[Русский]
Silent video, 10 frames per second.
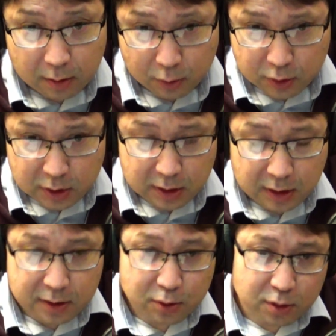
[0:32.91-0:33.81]
тот же
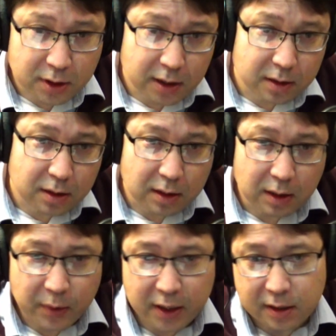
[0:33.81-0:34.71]
рассуждает о
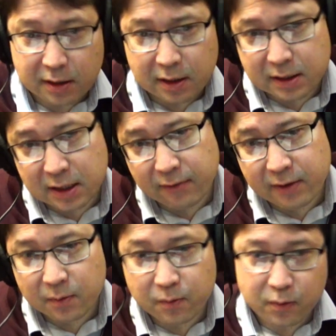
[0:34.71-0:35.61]
политиках
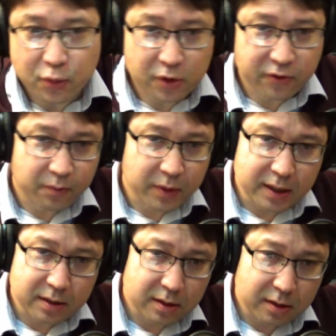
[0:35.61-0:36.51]
Севера против
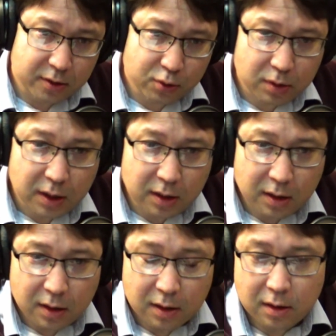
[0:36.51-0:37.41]
партии угу. Юга.
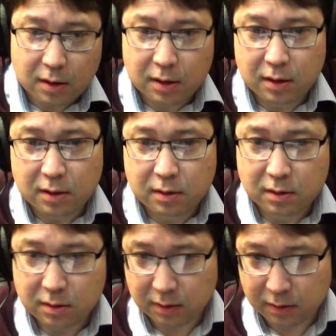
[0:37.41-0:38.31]
А,
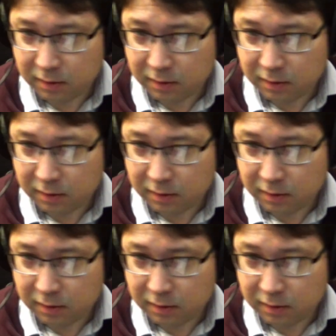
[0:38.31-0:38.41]
да.